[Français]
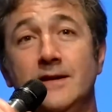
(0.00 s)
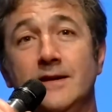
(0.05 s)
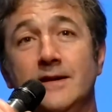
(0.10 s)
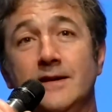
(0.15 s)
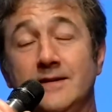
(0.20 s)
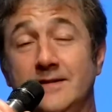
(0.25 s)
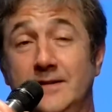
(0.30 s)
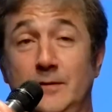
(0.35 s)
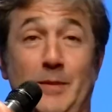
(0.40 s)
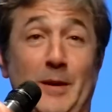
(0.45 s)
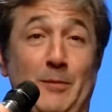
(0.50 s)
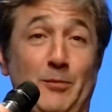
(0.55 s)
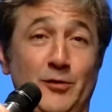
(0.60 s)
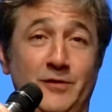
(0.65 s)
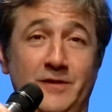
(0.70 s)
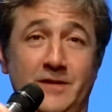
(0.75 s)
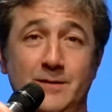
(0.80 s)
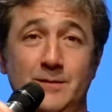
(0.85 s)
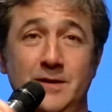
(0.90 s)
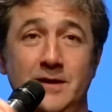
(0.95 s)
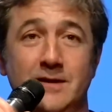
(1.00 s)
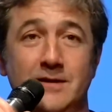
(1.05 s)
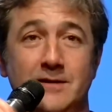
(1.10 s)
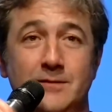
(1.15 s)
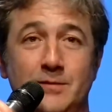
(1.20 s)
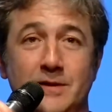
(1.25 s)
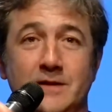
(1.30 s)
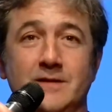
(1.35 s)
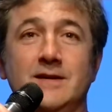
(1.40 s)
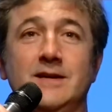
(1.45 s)
que c'est pas possible,
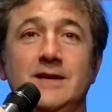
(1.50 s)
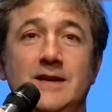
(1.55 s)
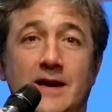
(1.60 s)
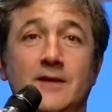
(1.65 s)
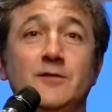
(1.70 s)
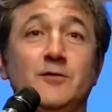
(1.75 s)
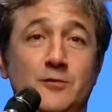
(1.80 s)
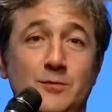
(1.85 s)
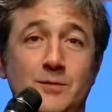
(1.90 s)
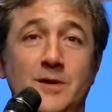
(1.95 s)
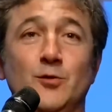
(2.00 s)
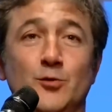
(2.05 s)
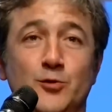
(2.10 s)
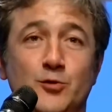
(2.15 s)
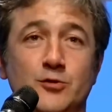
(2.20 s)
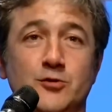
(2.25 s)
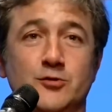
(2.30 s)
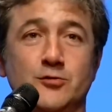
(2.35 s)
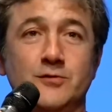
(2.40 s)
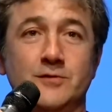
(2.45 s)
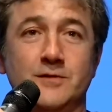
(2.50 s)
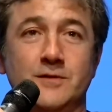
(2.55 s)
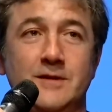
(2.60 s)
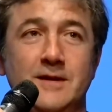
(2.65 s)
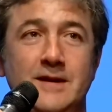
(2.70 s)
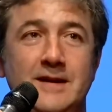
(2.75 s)
parce qu'il a assumé autre chose.